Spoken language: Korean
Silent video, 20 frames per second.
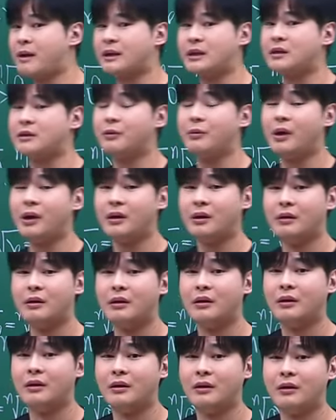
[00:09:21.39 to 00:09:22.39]
안 하는 거야?
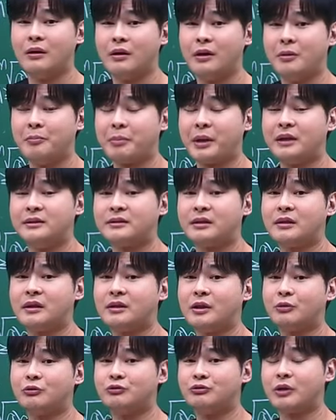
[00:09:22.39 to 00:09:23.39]

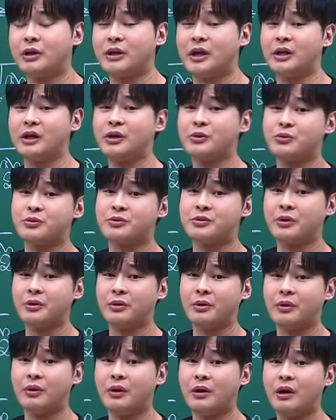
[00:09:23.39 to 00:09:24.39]
발산한다고 누가 얘기해줬어?
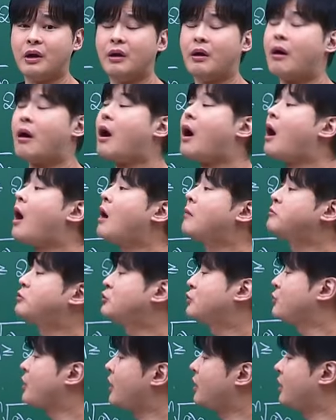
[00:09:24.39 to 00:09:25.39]

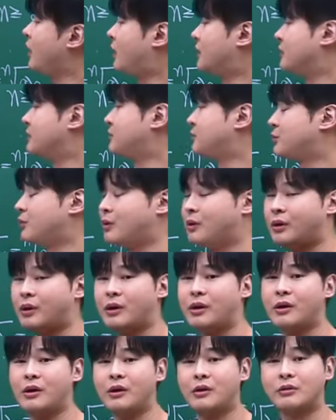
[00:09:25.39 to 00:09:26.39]
아무도 얘기 안 했어.
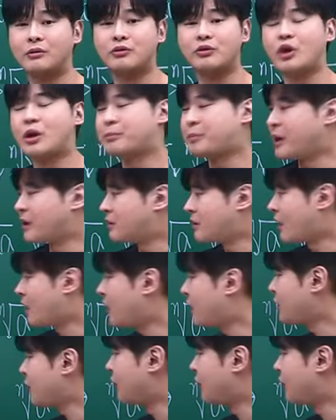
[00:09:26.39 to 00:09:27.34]
그냥 베타가